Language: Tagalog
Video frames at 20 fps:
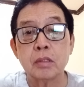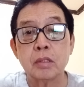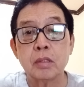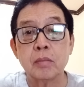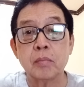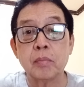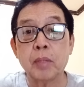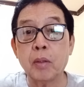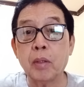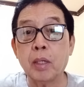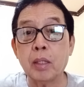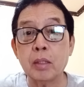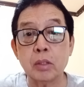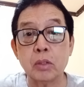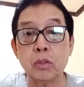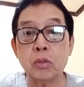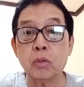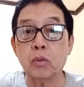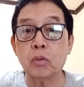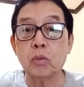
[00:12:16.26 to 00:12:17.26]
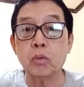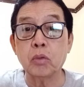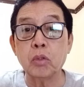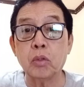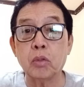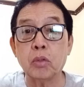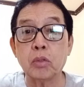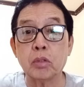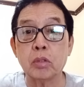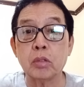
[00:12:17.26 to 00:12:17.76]
Bawa, yung
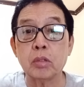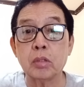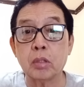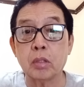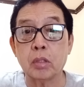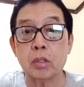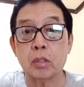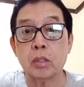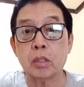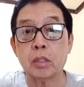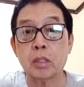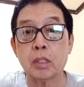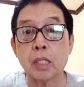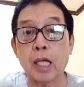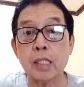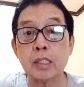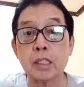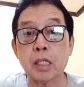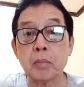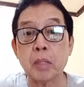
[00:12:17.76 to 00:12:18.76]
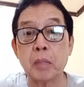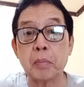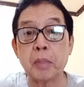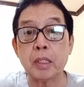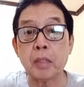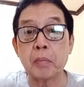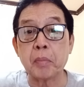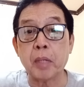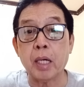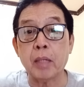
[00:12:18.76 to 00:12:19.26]
ulo ko doon, no? Taas may
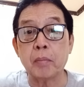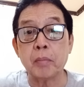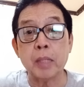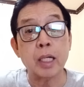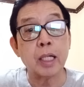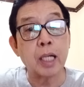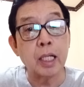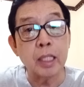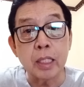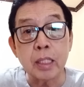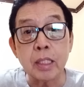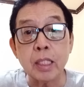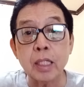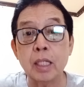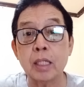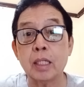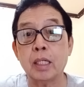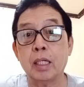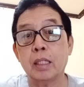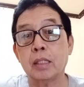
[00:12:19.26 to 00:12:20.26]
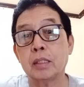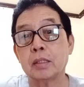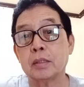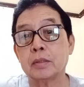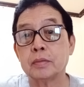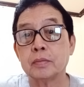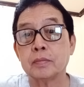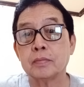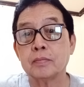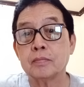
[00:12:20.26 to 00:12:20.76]
pati paa. Magaling talaga.
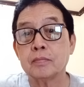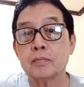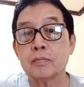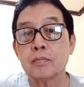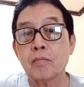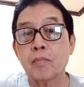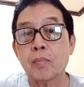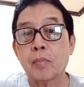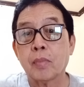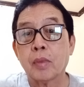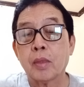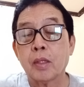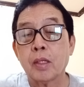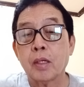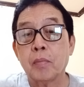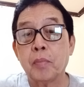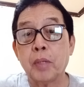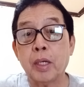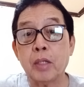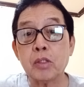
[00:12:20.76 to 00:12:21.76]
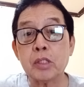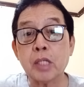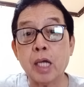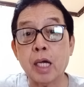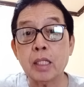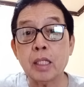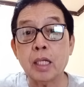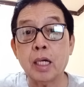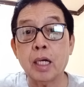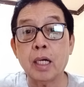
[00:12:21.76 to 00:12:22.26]
Pero
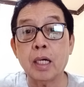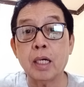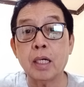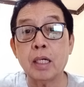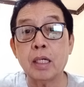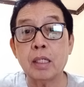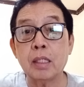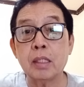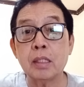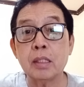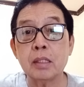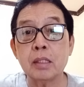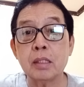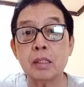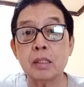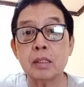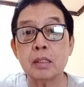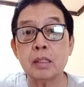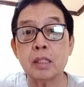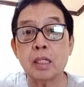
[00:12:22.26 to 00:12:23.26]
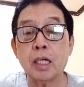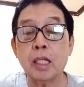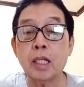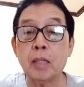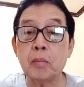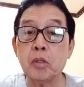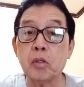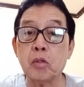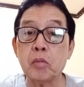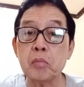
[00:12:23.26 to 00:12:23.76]
sana, alam
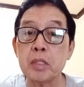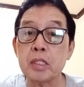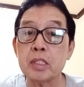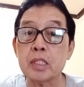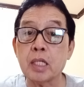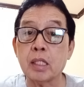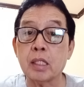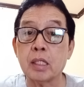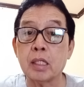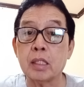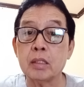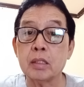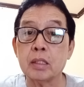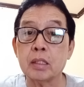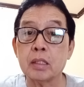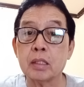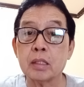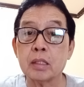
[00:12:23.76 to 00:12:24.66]
mo kung minsan yan eh.